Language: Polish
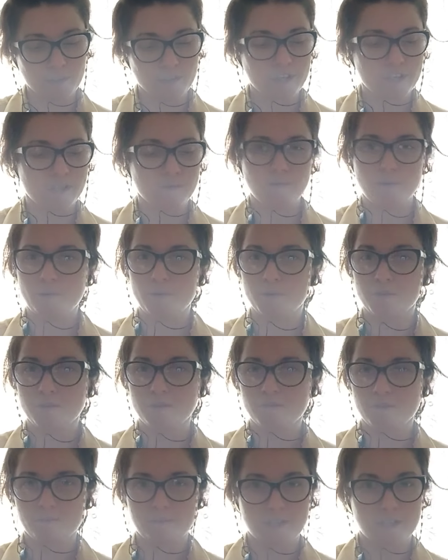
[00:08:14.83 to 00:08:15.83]
To jest
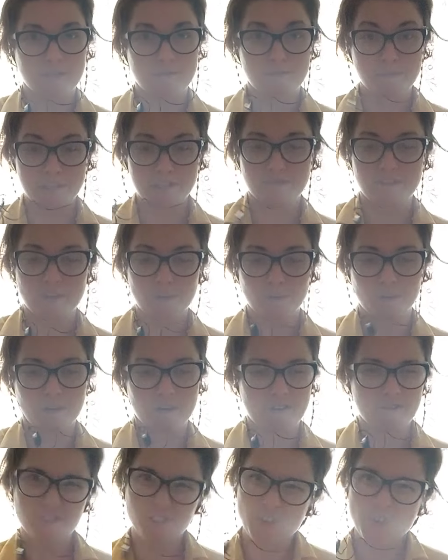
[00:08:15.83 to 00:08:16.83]
miłość. Zobaczcie,
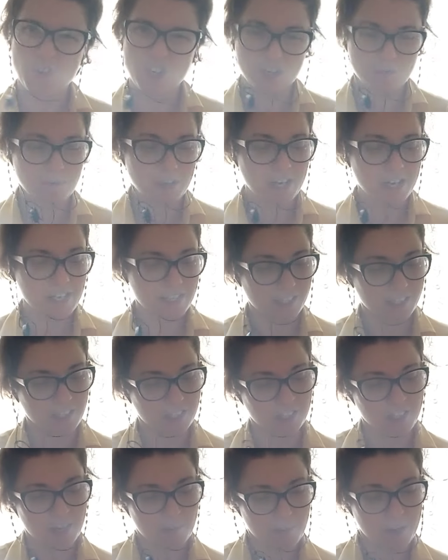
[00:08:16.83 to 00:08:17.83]
bezwarunkowa. Wkurzasz mnie, ale i tak
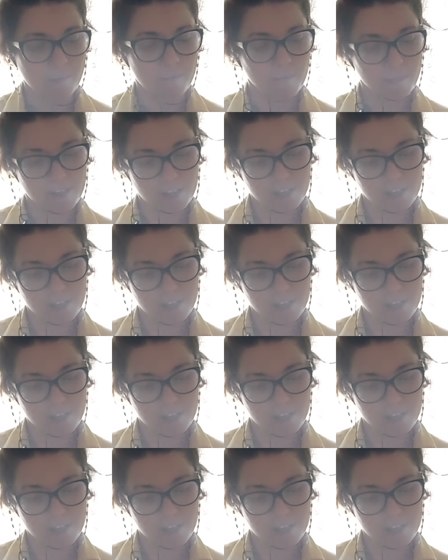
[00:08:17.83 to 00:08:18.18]
Cię kocham, nie?